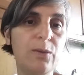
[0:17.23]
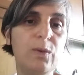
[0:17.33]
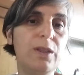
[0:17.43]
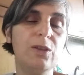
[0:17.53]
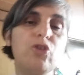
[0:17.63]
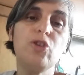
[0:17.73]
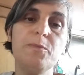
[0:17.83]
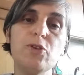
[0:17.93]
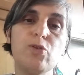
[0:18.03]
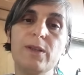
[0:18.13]
quindi non ci
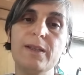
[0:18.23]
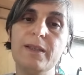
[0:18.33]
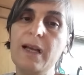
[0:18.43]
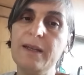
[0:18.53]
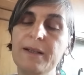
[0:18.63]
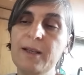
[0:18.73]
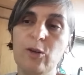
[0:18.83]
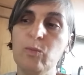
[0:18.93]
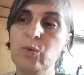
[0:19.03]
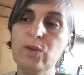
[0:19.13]
possono andare né
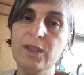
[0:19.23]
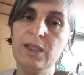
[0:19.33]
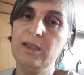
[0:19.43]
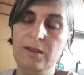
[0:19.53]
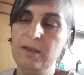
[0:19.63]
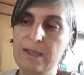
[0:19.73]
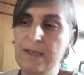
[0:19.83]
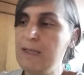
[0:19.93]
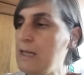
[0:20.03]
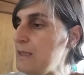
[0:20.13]
con burchini né
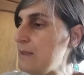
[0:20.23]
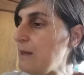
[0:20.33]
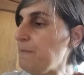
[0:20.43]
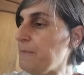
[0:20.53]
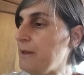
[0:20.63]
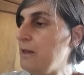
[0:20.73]
senza.